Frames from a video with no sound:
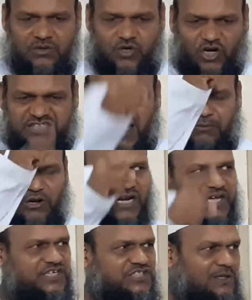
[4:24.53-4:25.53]
কথা
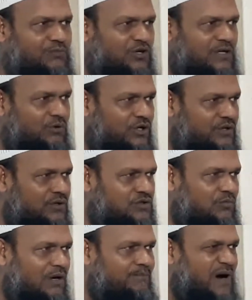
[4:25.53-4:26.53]
বললে হিসাব করে বলিও
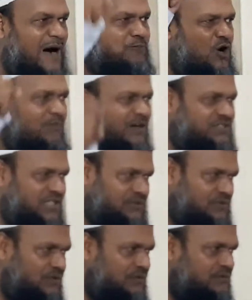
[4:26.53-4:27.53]
তোমার বাপও আমার ছাত্র